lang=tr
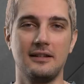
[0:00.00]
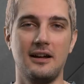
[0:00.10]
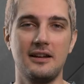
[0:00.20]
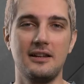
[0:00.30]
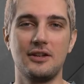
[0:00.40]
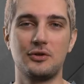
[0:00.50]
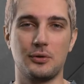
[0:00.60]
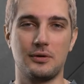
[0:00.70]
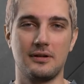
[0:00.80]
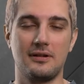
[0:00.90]
Tarihin en
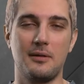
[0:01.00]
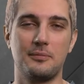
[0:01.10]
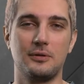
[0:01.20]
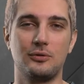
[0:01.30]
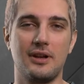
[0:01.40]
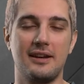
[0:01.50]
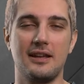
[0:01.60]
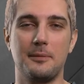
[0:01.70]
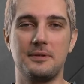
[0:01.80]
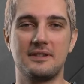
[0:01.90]
çok Grand Prix
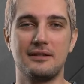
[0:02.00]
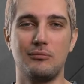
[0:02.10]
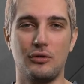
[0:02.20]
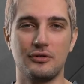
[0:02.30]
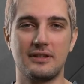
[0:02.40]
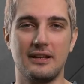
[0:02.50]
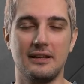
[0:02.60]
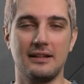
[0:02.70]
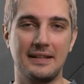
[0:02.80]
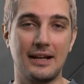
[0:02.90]
düzenleyen pisti
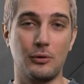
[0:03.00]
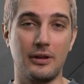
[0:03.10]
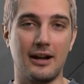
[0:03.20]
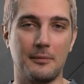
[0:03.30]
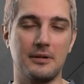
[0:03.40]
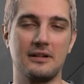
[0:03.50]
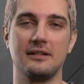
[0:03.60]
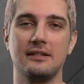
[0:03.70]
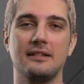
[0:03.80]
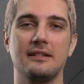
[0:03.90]
Monza tek olarak
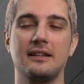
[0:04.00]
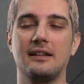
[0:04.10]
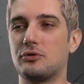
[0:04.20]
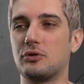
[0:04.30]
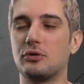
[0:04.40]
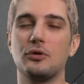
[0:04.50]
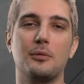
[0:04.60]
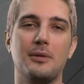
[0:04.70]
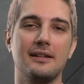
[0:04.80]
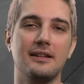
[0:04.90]
bakıldığında çünkü
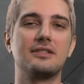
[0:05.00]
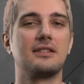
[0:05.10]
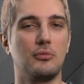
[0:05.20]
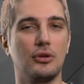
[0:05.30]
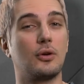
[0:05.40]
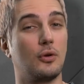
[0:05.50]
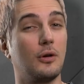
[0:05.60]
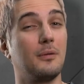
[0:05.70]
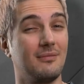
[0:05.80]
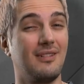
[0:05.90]
normalde işte
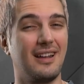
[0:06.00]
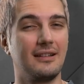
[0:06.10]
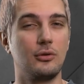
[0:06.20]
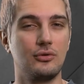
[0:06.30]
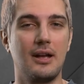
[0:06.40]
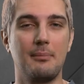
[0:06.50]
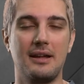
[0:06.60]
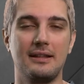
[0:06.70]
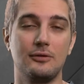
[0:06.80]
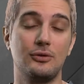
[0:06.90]
Monaco Arada
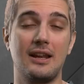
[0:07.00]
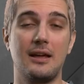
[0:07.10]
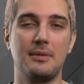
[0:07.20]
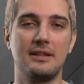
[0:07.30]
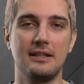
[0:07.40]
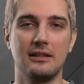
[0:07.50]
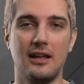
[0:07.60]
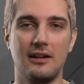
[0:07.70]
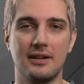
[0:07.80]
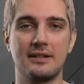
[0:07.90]
düzenlen, düzenlenmediği
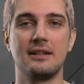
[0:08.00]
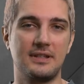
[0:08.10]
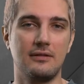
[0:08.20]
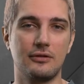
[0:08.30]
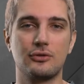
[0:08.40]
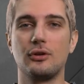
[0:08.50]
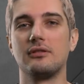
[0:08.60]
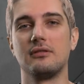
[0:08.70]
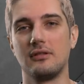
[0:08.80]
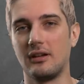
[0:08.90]
yıllar var.
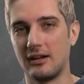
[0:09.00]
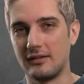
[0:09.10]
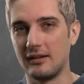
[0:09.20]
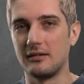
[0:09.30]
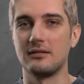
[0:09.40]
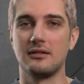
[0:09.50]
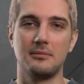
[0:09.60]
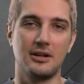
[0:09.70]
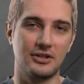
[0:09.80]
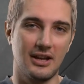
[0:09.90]
Silverstone arada e,
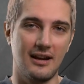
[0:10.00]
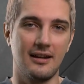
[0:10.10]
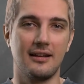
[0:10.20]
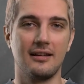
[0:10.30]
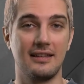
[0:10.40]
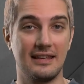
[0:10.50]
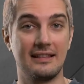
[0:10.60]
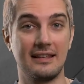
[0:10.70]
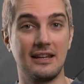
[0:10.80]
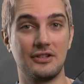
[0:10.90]
başka yerlere
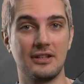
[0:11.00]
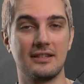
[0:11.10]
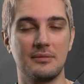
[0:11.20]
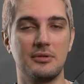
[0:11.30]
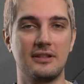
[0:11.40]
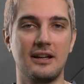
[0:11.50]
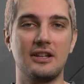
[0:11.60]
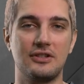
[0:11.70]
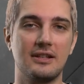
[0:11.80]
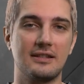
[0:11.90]
İngiltere içerisinde, Britanya
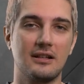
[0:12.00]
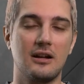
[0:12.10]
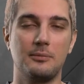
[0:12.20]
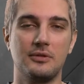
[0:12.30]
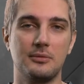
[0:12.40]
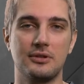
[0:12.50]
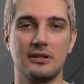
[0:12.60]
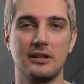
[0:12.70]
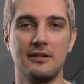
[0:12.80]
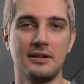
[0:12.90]
içerisinde
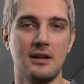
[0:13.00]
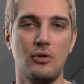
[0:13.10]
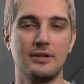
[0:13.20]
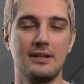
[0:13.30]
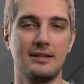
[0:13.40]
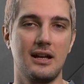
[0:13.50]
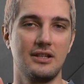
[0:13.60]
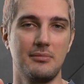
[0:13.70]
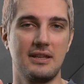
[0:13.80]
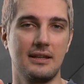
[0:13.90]
kaptırmışlıkları var. Monza'nın
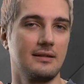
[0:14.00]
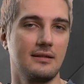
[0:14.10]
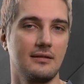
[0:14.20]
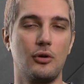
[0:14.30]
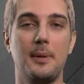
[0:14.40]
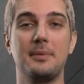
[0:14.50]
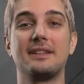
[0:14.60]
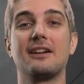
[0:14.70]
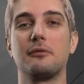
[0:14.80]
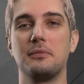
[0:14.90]
sadece bir kez Formula 1
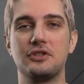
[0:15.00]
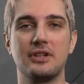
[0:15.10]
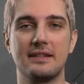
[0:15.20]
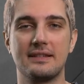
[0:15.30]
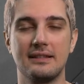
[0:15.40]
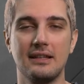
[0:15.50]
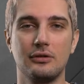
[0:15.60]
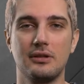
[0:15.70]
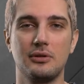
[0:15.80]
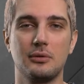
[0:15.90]
takvimi içerisinde
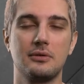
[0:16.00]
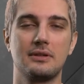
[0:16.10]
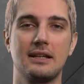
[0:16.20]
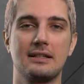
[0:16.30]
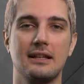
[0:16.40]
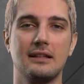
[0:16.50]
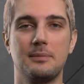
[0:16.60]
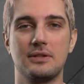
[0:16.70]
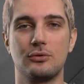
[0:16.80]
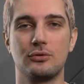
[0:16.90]
o da 1980'de
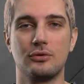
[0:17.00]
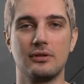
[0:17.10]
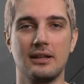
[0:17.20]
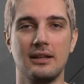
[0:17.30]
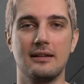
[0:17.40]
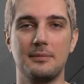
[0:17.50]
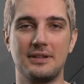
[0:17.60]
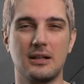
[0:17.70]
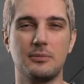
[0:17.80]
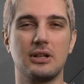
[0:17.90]
pist üstünde e, bir
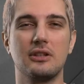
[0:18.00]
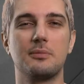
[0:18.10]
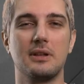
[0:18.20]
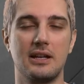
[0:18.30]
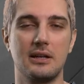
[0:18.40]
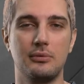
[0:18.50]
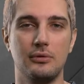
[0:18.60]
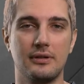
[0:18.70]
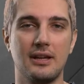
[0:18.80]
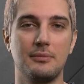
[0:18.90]
takım çalışmalar
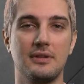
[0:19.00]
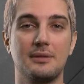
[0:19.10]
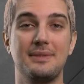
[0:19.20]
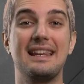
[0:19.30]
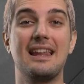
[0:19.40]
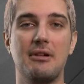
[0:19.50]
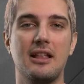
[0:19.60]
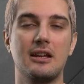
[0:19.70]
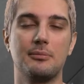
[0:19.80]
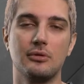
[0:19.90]
yapılıyorken, bir takım
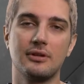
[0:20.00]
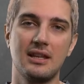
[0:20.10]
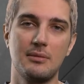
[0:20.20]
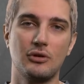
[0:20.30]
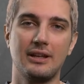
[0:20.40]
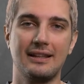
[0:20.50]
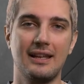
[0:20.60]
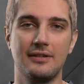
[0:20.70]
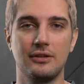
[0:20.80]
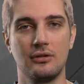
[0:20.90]
yenilemeler yapılıyorken Imola'ya
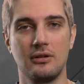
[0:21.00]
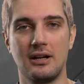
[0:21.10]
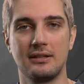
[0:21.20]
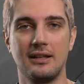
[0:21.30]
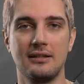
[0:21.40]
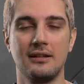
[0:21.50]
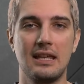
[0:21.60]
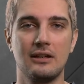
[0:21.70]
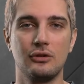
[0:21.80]
devrediyor. Ardından geri